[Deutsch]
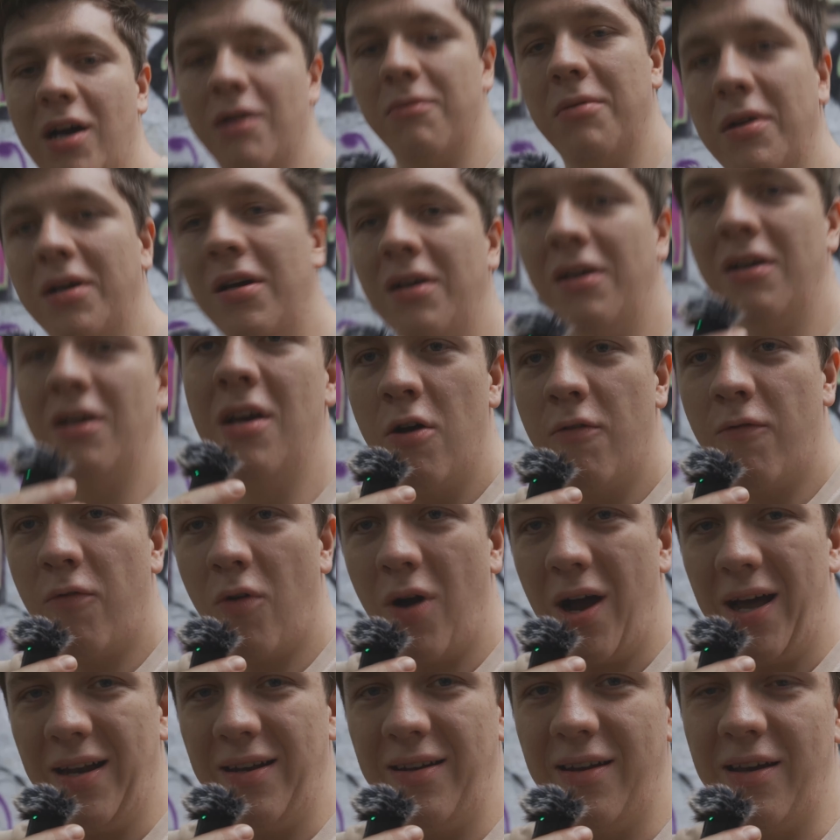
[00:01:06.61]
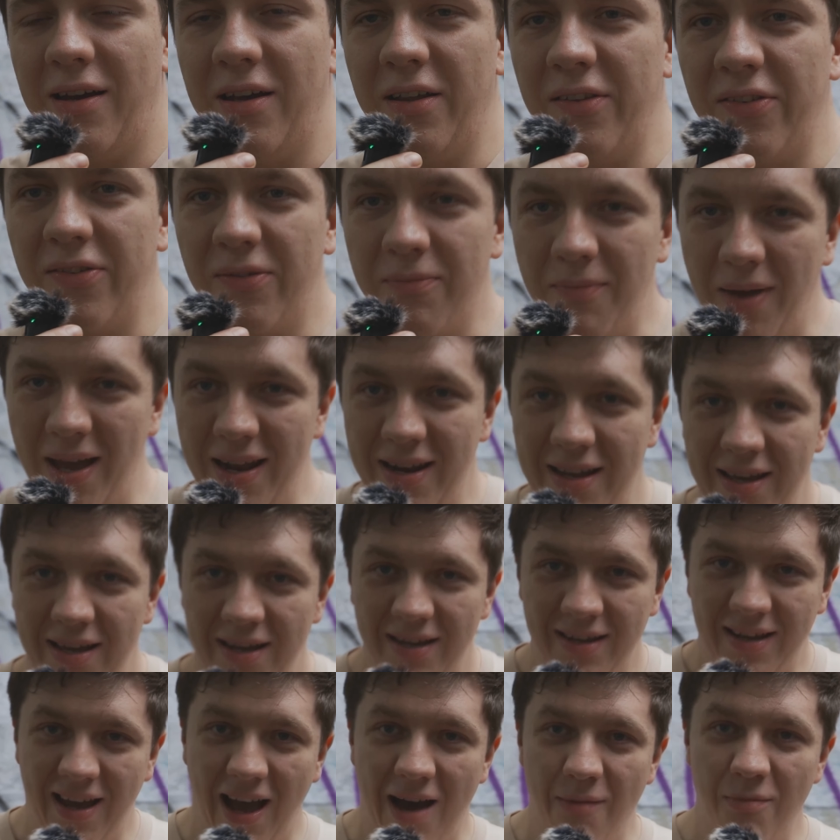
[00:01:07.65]
habe, woanders meine
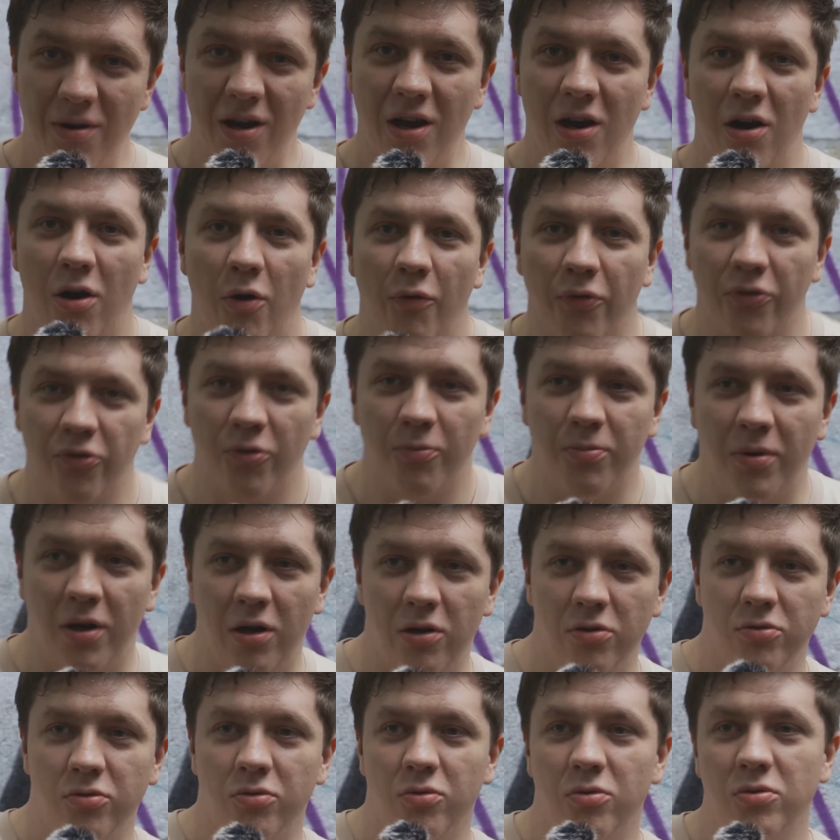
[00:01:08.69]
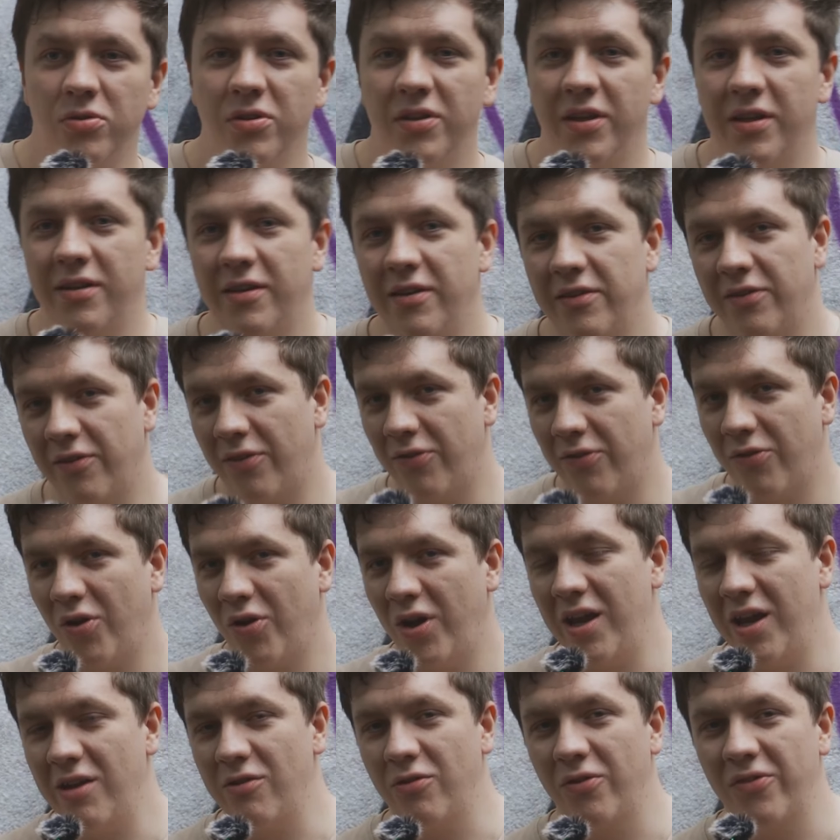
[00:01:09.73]
Kamera aufzubauen und in diese zu
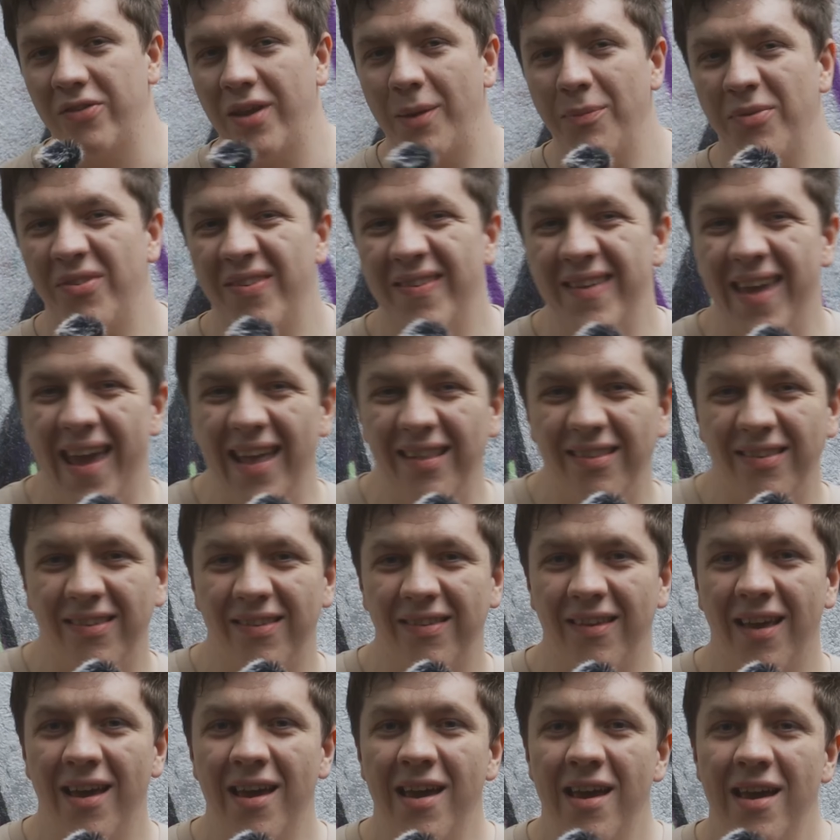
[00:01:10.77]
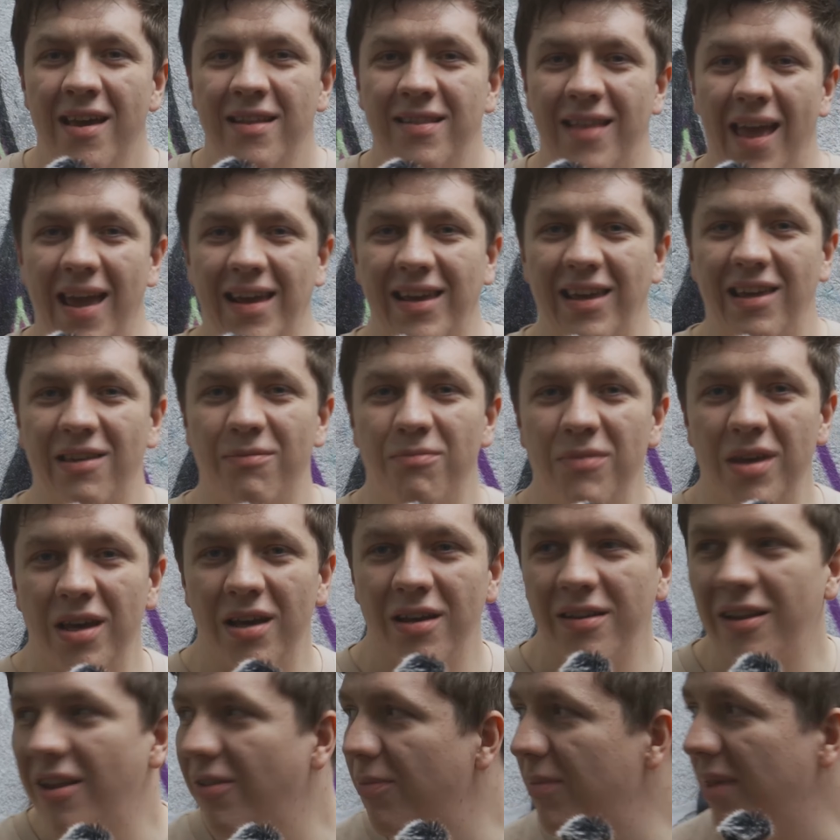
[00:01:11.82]
reden. Und selbst jetzt denke ich mir,
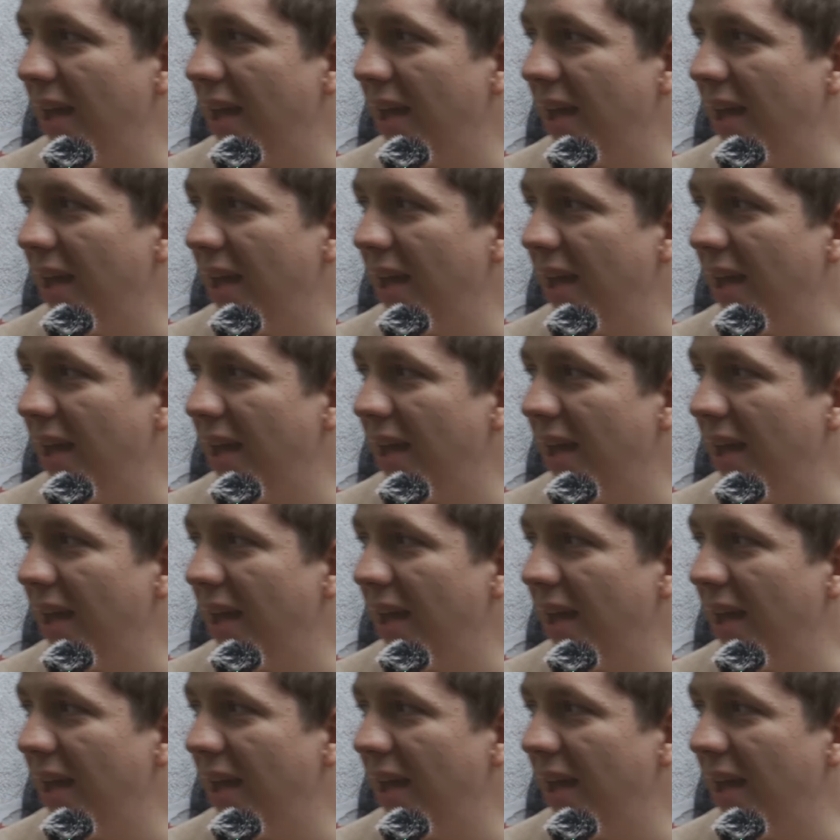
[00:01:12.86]
dass